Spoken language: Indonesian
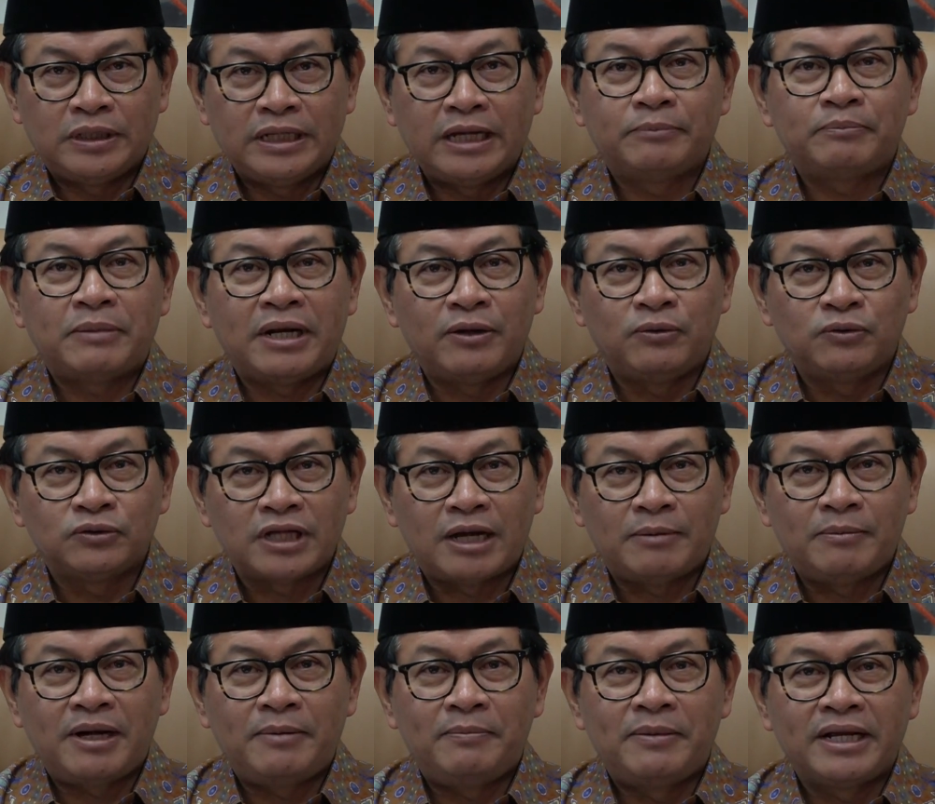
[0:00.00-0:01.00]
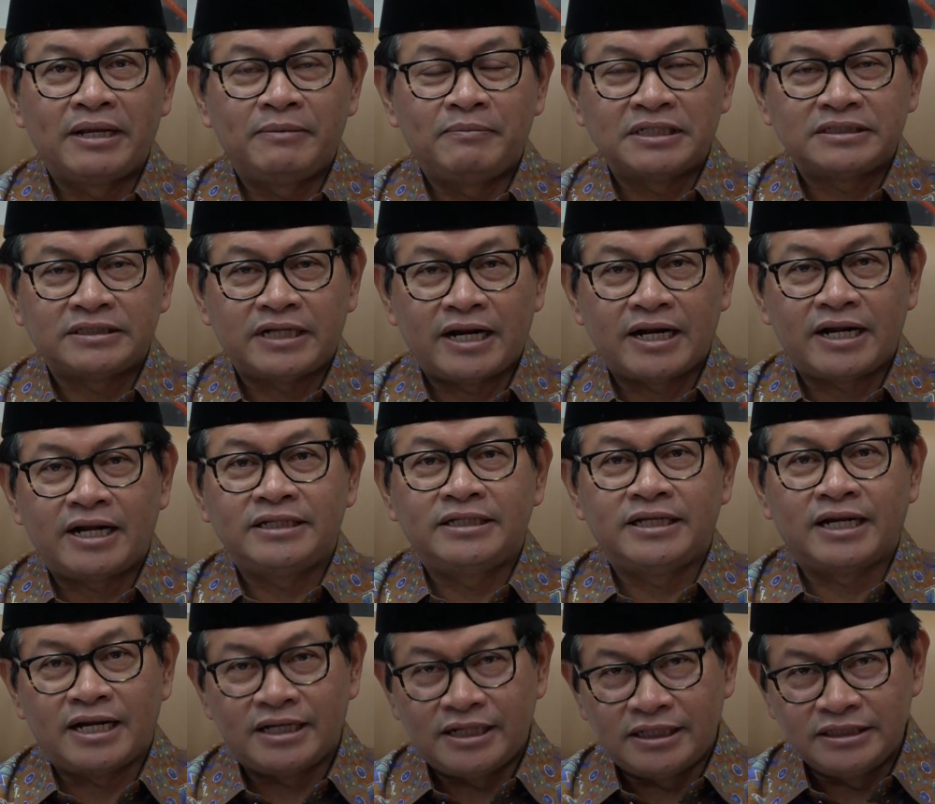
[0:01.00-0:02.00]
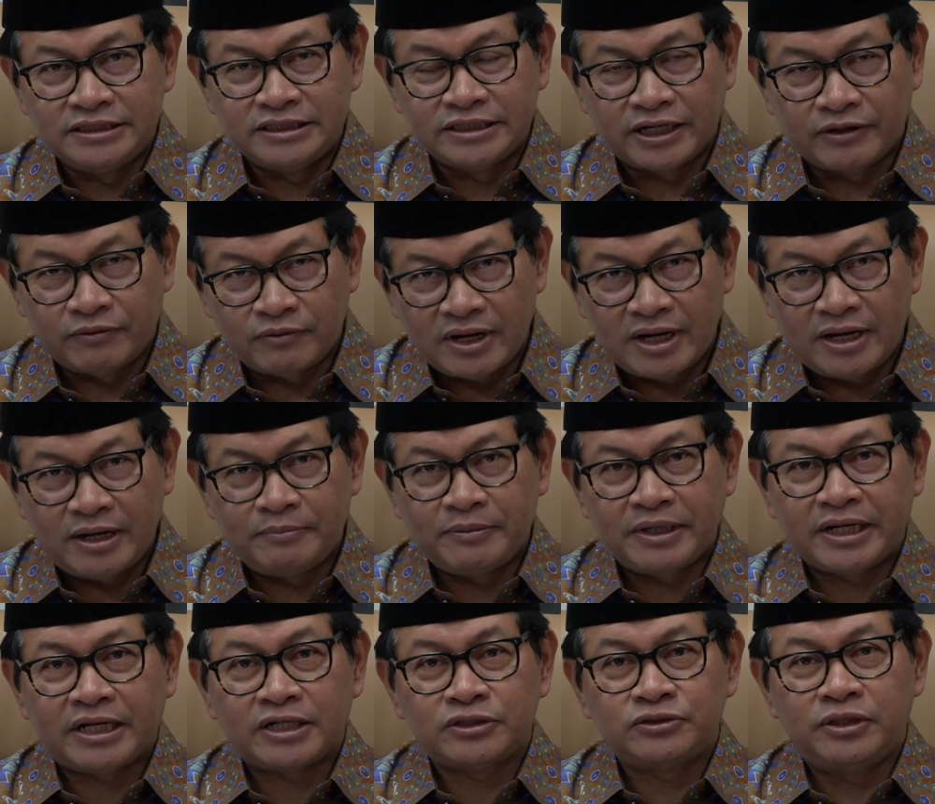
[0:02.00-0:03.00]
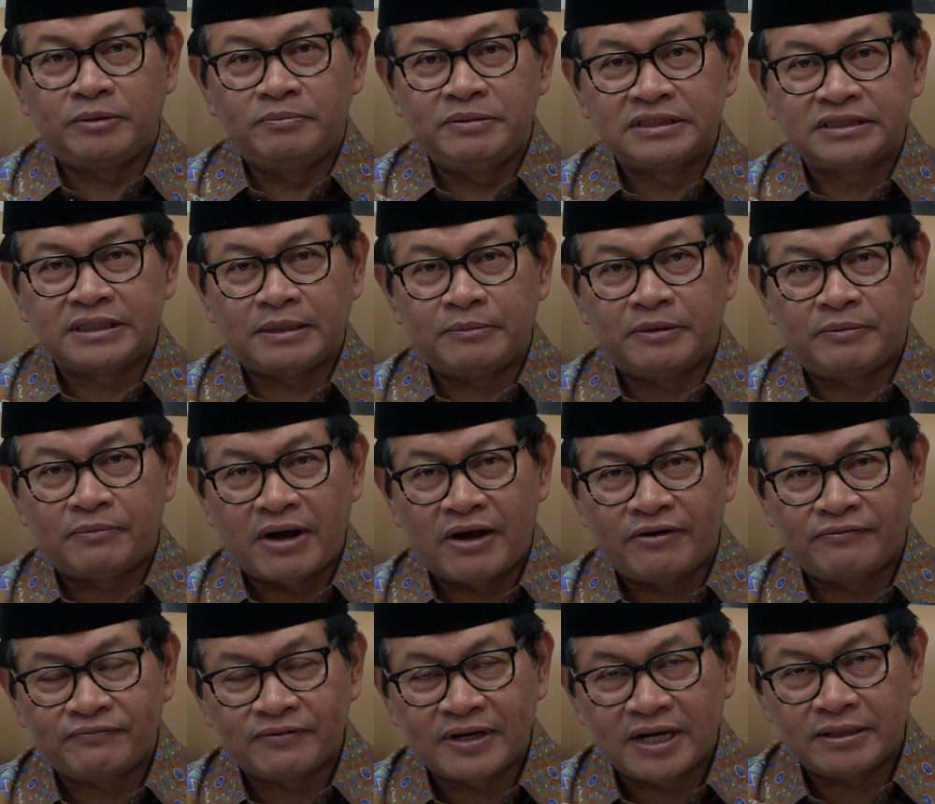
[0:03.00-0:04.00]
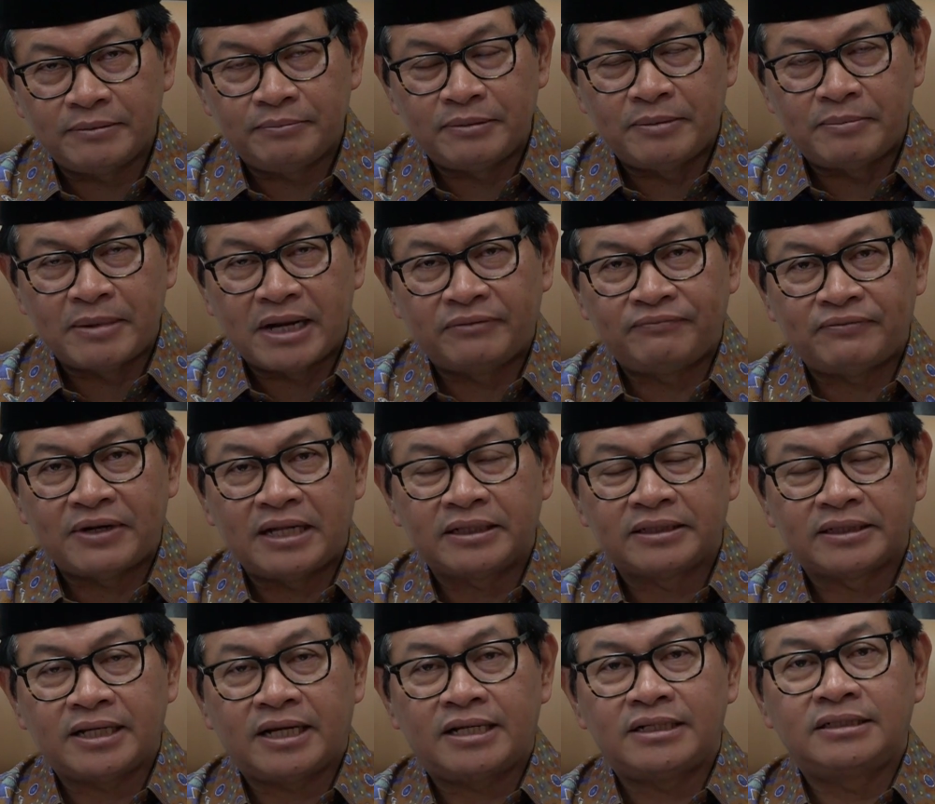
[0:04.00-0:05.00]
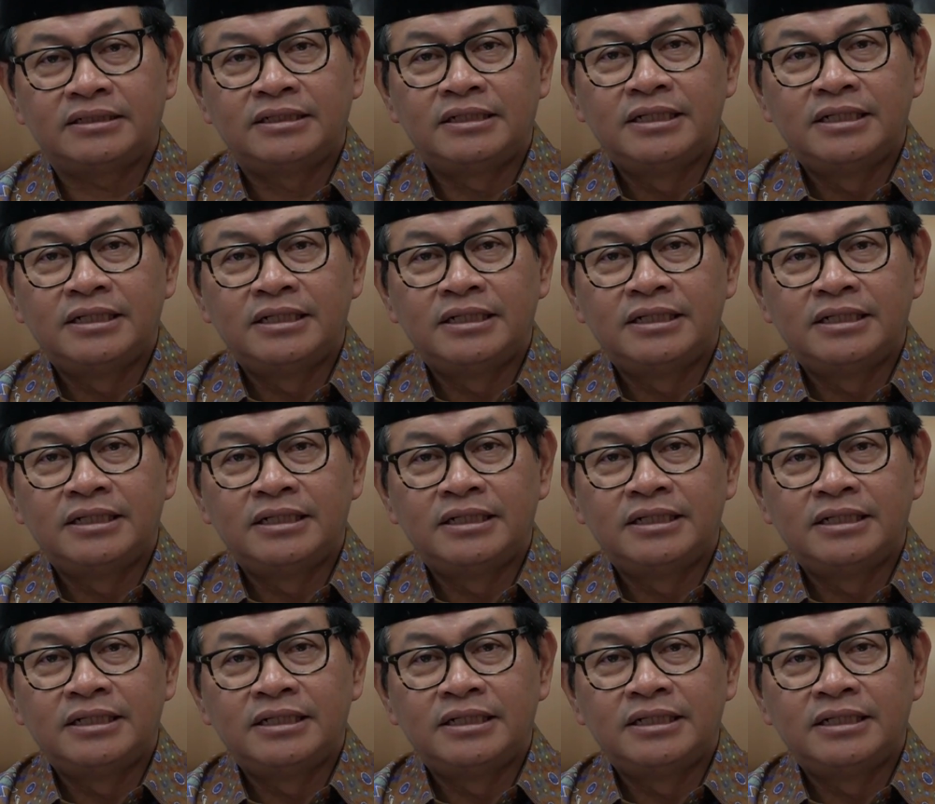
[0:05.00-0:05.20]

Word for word: Yang paling utama bagi masyarakat yang ada di Jawa, mereka sudah bisa memaafkan, memanfaatkan